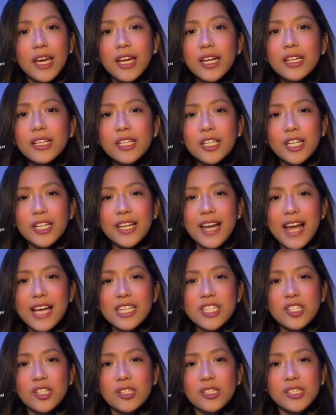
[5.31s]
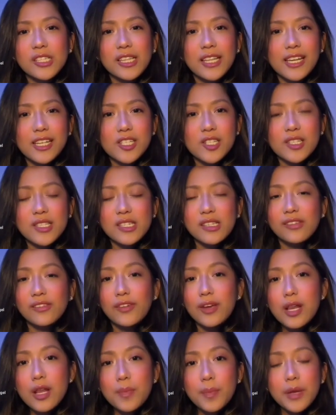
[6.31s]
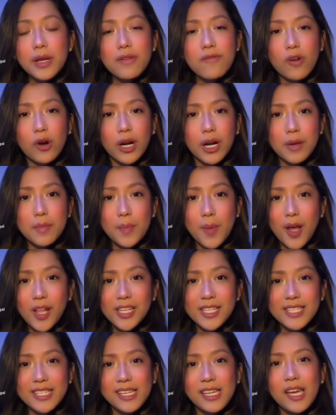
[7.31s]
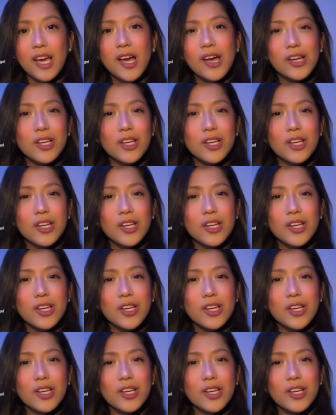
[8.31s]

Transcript: international relations, and Philippine foreign policy